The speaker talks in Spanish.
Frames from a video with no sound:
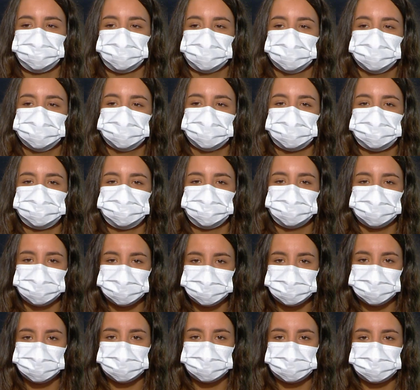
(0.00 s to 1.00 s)
bonitas y
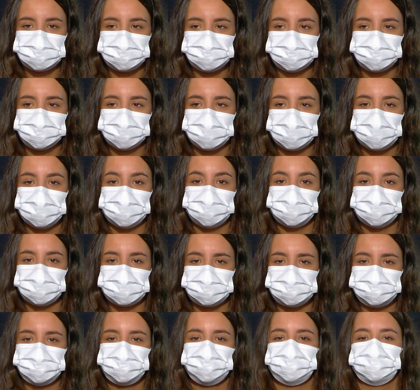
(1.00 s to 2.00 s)
poéticas palabras
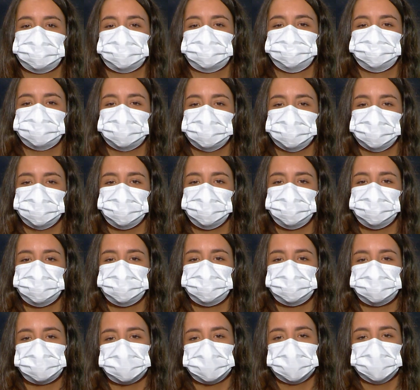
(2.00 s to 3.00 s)
nos despedimos
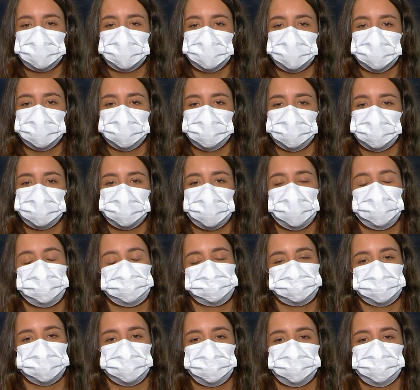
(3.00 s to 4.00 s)
y
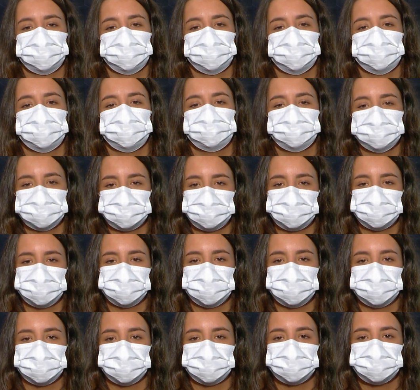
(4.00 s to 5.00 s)
hasta un nuevo episodio.
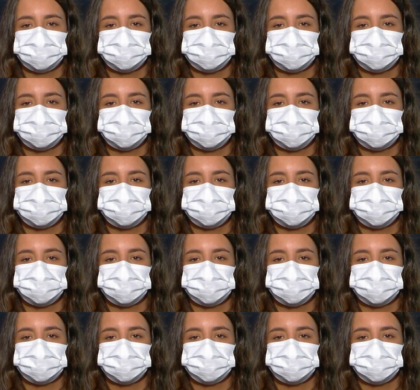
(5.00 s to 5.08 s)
